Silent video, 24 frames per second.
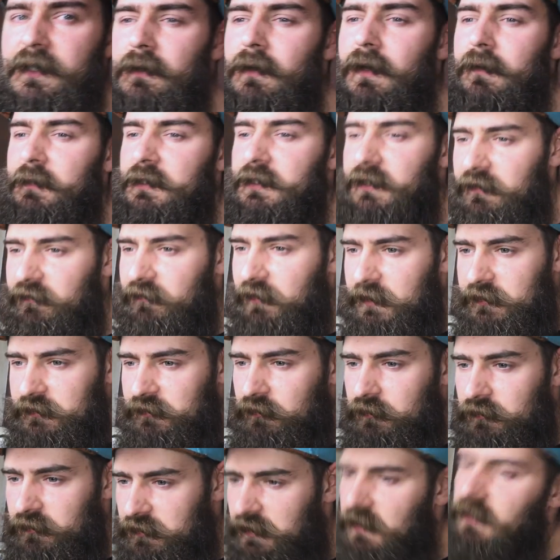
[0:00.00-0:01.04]
nie mam
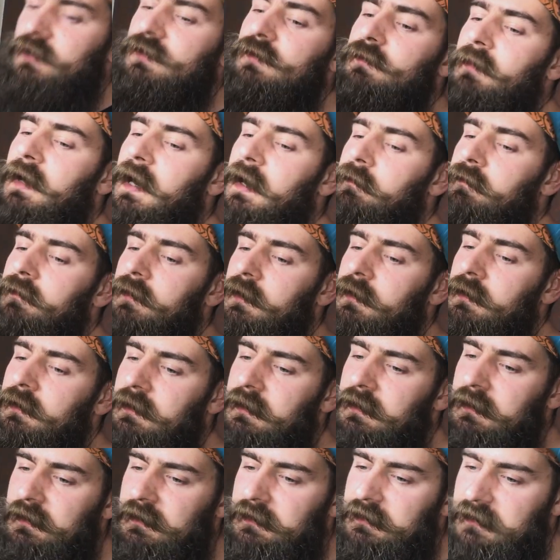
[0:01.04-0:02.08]
interfejsu, to znaczy mam
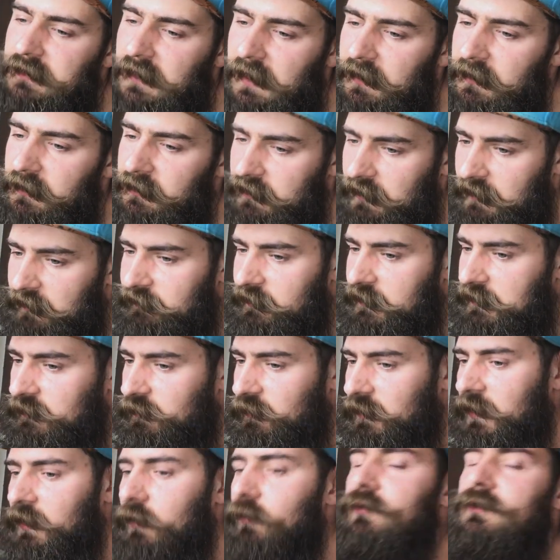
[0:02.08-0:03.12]
stary interfejs,
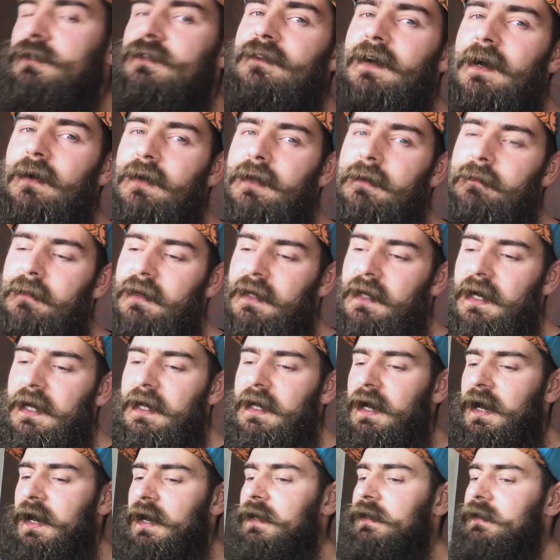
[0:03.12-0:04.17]
którego używałem
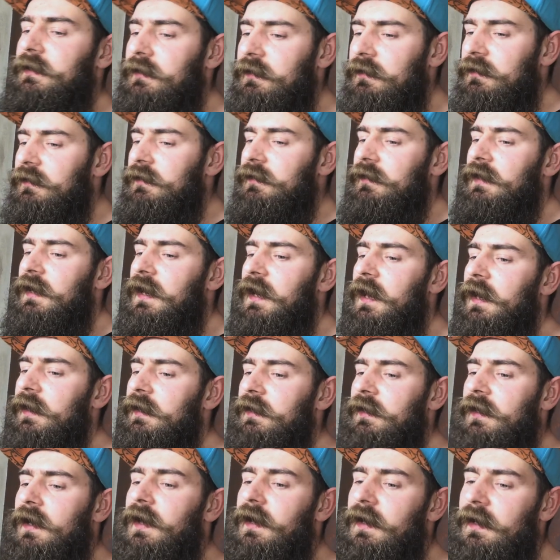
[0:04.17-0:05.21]
Akai
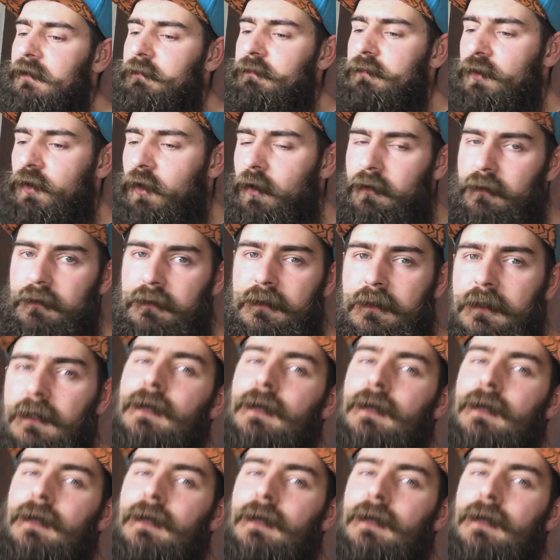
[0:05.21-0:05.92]
AE Pro.